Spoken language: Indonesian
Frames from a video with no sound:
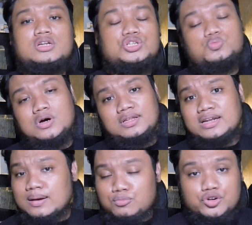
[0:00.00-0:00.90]
ini semua
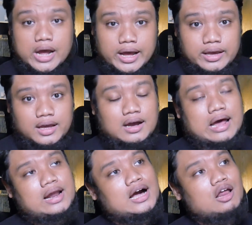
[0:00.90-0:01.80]
tidak mudah ya
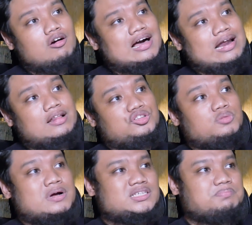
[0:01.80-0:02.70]
karena kalau kalian nanti
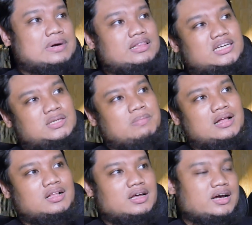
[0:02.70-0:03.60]
cuma sebatas
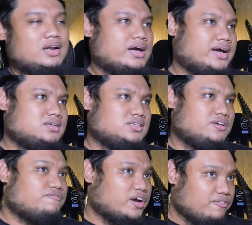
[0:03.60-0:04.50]
mengandalkan kayak
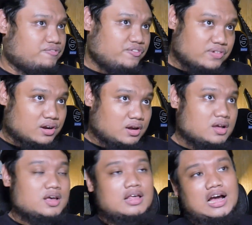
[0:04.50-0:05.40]
si Fiverr
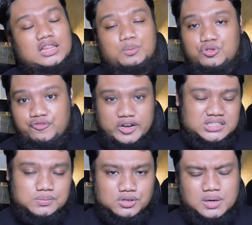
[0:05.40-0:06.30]
ataupun
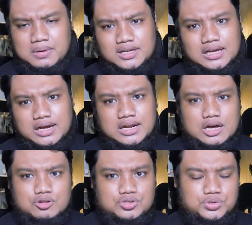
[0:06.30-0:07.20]
Facebook berarti kalian
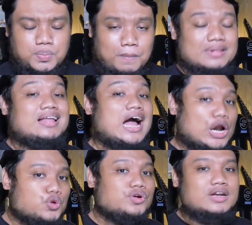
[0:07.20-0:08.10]
harus
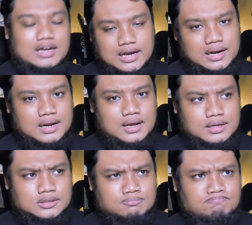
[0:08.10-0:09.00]
bertarung dengan
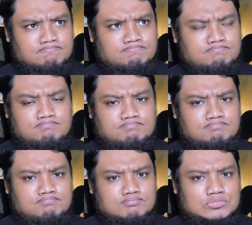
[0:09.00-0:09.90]

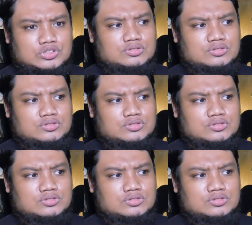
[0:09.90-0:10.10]
hmm,